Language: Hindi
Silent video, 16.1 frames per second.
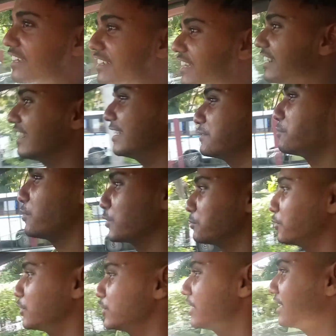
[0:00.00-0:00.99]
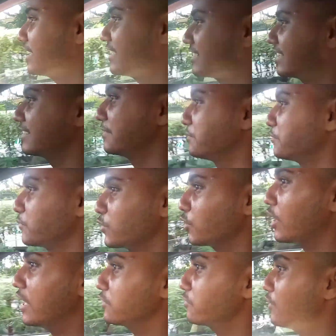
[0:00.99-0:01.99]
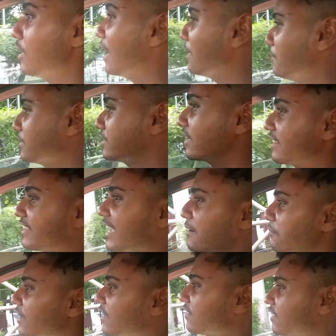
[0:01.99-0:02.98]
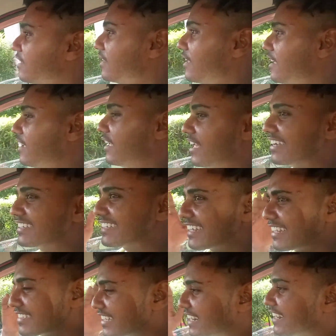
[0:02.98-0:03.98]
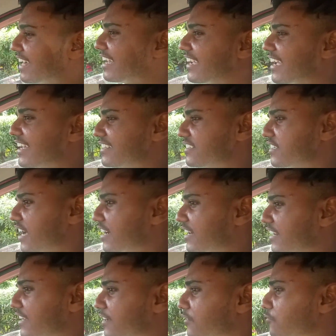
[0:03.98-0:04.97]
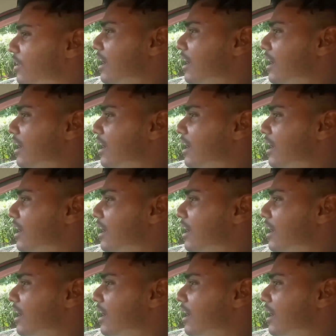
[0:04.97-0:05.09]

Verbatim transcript: लग गया गाइस बहुत बुरी तरीके से तो गाइस फिलहाल में चलते हैं पर एक जगह चलना है गाइस क्या करें